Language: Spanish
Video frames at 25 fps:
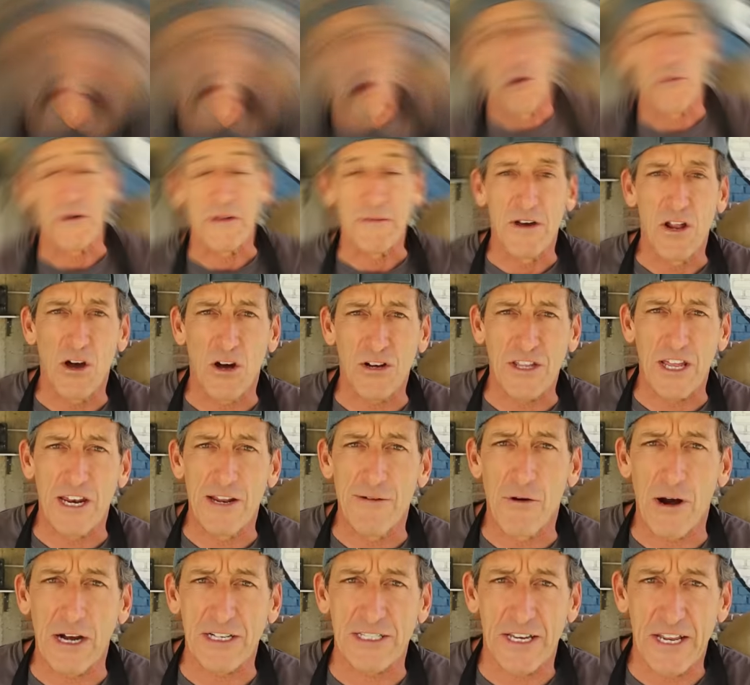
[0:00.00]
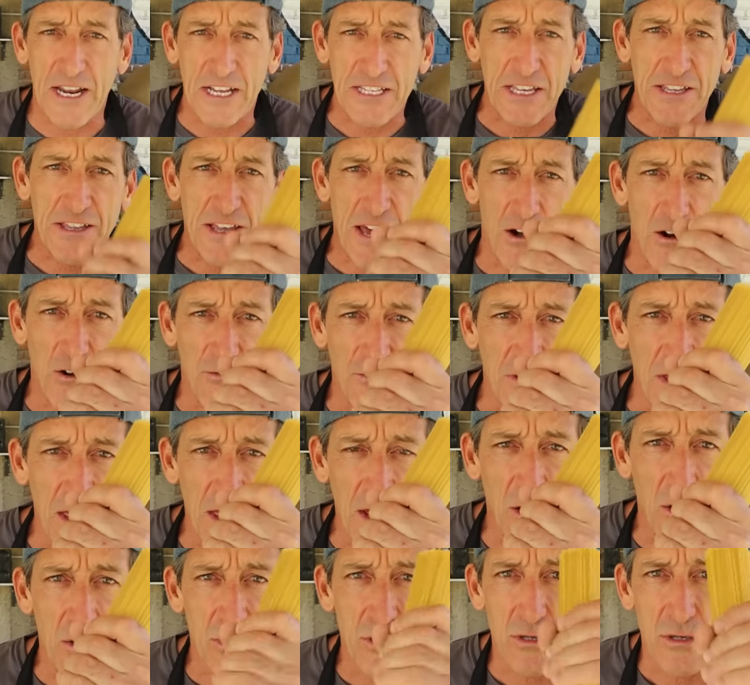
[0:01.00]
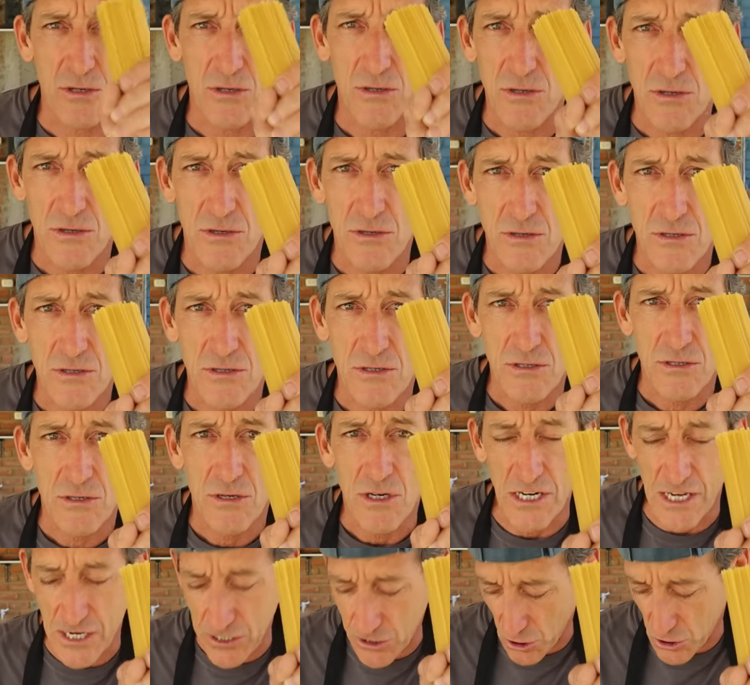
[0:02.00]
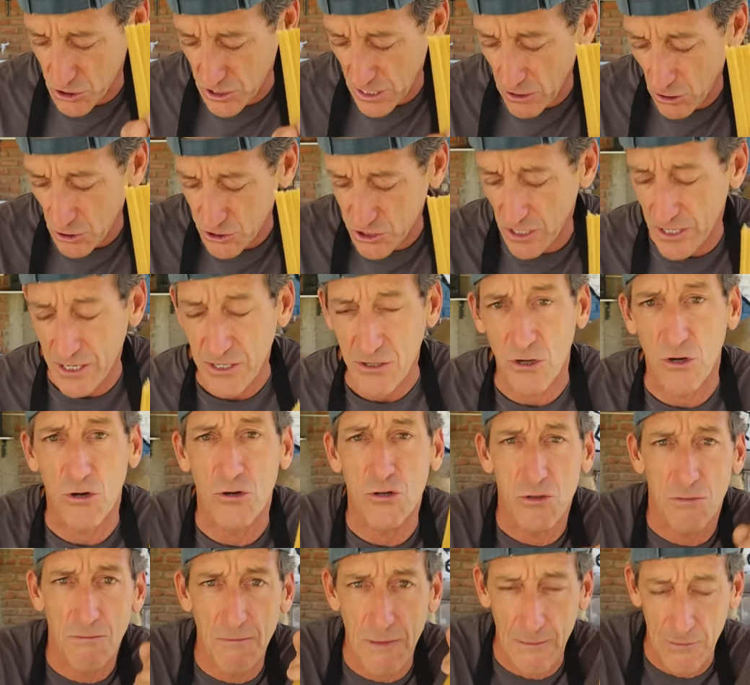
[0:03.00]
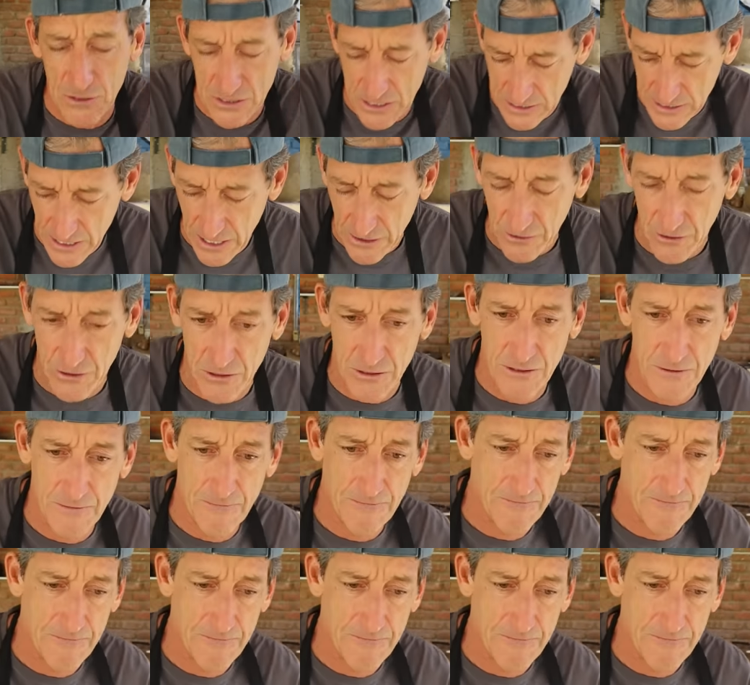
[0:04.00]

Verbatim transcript: Lo primero que tenemos que hacer es tener los fideos listos, ancochaditos. Vamos a hacerlo.